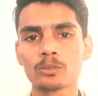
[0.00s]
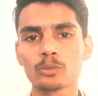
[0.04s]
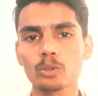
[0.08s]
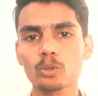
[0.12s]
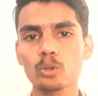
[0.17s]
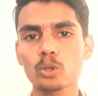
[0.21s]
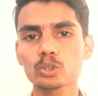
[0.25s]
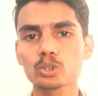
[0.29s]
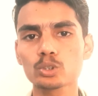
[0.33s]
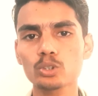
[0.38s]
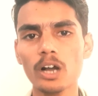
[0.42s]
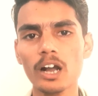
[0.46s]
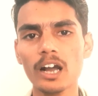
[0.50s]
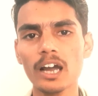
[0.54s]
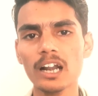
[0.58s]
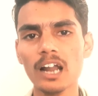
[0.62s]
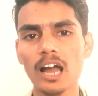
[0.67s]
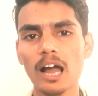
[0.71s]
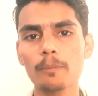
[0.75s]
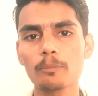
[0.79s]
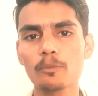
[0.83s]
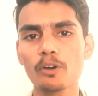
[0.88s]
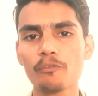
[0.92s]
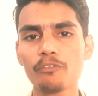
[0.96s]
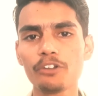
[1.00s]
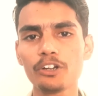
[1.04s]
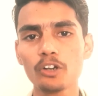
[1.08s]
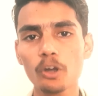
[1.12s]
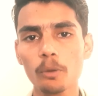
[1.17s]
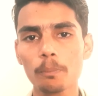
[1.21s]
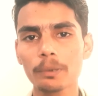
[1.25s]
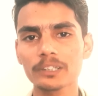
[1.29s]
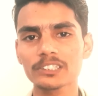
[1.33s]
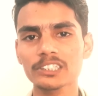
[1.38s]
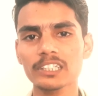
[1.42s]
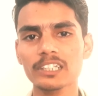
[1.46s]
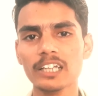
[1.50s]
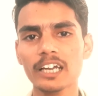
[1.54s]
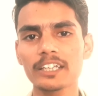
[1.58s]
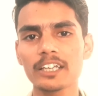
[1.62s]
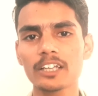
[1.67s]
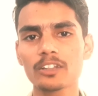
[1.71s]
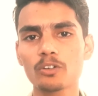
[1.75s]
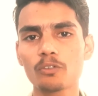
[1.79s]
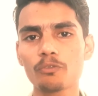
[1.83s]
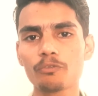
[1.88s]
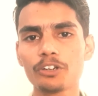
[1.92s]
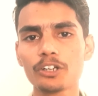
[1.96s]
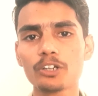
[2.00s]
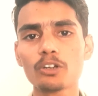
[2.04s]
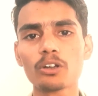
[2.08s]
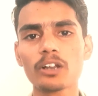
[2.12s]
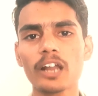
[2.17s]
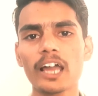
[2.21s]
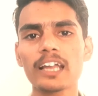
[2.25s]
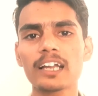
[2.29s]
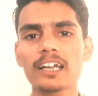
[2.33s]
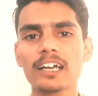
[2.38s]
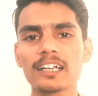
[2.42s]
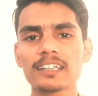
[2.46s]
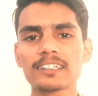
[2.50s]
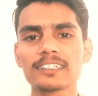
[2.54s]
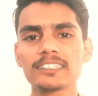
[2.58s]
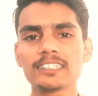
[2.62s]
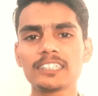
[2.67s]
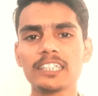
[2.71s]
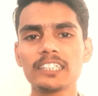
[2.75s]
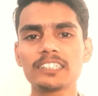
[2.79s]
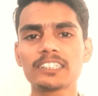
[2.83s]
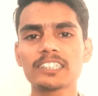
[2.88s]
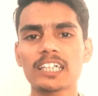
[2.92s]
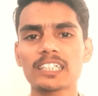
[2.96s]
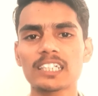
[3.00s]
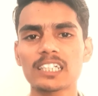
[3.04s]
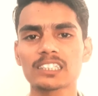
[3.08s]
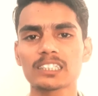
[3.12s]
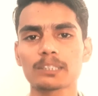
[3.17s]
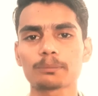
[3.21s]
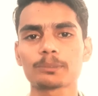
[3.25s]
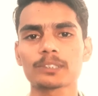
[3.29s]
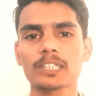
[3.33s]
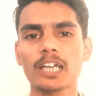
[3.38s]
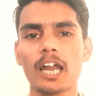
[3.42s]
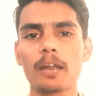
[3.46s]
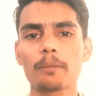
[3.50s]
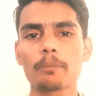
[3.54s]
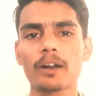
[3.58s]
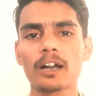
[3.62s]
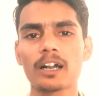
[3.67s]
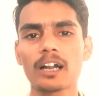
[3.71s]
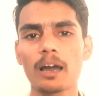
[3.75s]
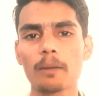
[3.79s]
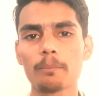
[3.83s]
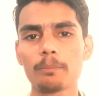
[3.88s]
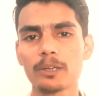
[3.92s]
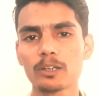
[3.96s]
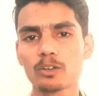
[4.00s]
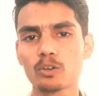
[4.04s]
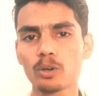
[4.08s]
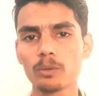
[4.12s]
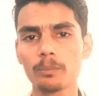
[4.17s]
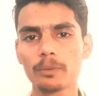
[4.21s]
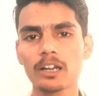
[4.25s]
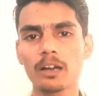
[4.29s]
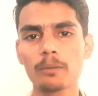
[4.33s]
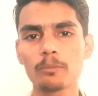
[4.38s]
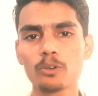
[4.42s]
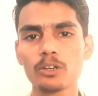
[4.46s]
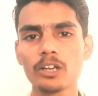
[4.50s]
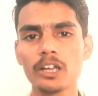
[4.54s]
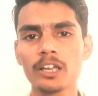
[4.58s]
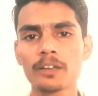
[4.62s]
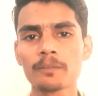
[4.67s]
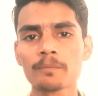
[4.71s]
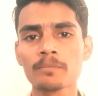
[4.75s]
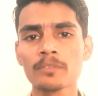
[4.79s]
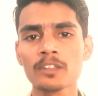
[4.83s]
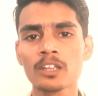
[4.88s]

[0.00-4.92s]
तो दोस्तों अगर आपको वीडियो पसंद आई है तो वीडियो लाइक कर दीजिए चैनल सब्सक्राइब करना बिल्कुल भी ना भूले